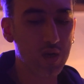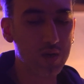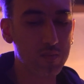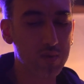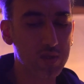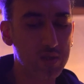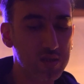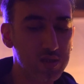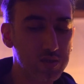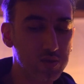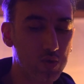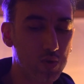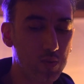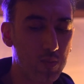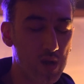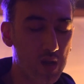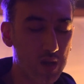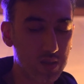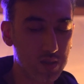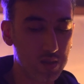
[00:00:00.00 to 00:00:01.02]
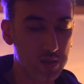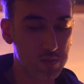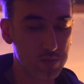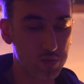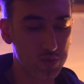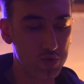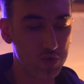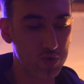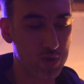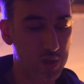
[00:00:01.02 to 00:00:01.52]
bırakmanı istiyorum
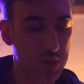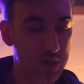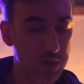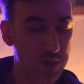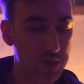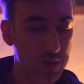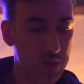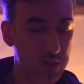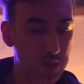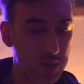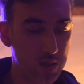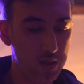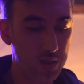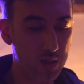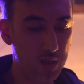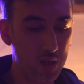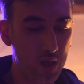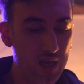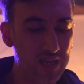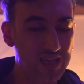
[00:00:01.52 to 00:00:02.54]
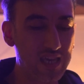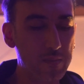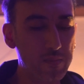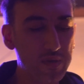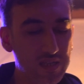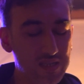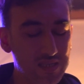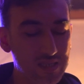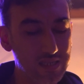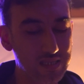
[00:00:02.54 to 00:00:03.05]
ayaklarımın ucuna.
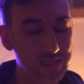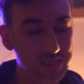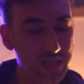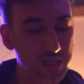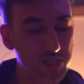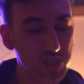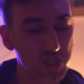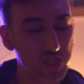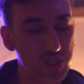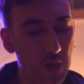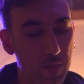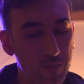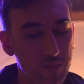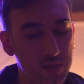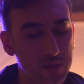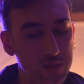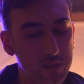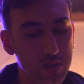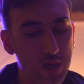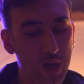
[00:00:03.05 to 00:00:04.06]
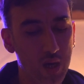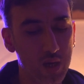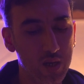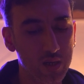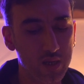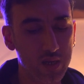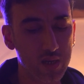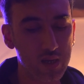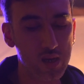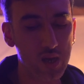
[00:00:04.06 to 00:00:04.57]
Kemiksiz geçiş yaptığın
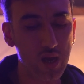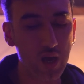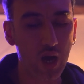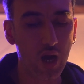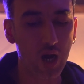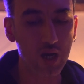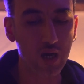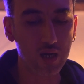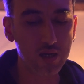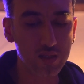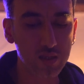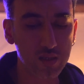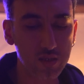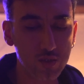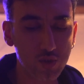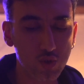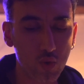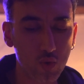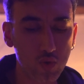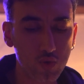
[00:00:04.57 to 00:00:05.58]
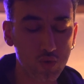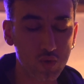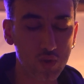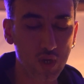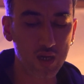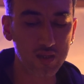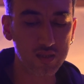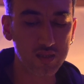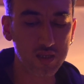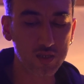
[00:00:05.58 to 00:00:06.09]
daire, ayaklarını soktuğun
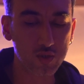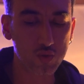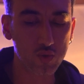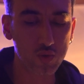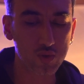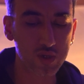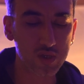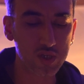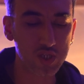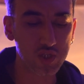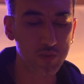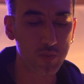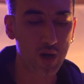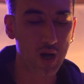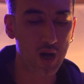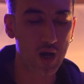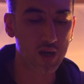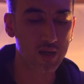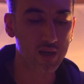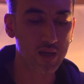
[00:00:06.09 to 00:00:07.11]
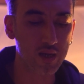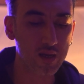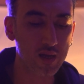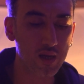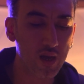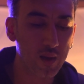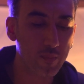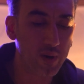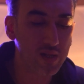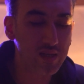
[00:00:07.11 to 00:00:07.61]
antik suyun akışı bahane.
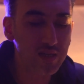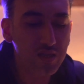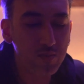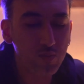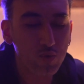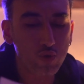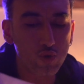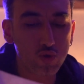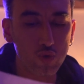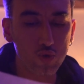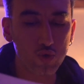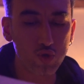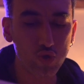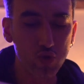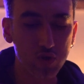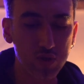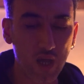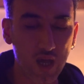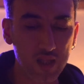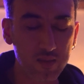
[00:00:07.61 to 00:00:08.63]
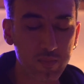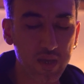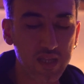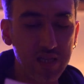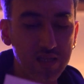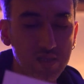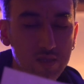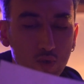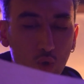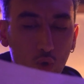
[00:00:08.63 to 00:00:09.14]
Bana ne bütün oluşundan,
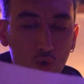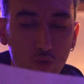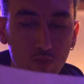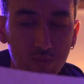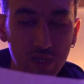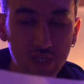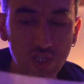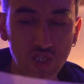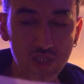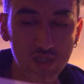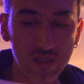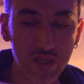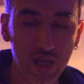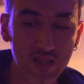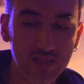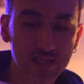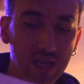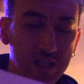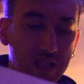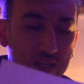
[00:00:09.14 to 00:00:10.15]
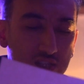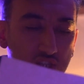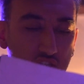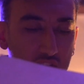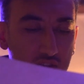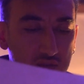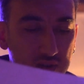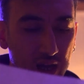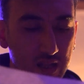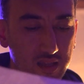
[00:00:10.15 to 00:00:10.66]
bedenini olumlayışından, sanat
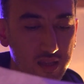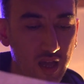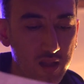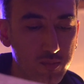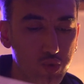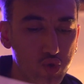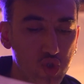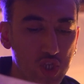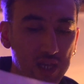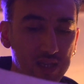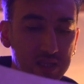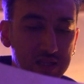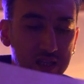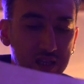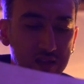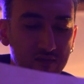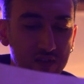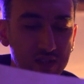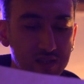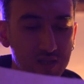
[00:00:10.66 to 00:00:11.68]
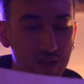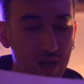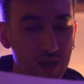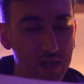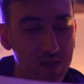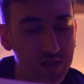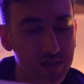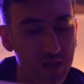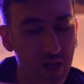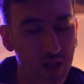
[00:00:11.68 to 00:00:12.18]
çevrenden, bu çektiğin
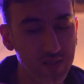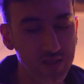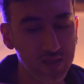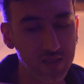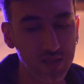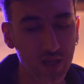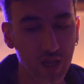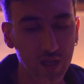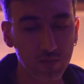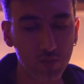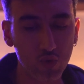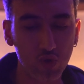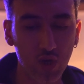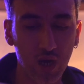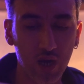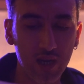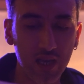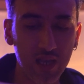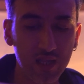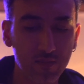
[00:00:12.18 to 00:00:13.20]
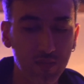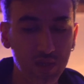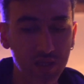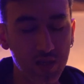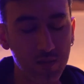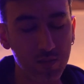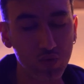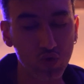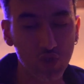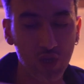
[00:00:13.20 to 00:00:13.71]
vitrayların altından müdahale
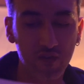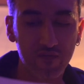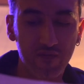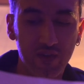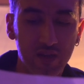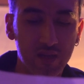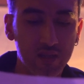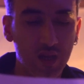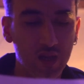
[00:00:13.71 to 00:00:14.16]
etmediğin müzaffer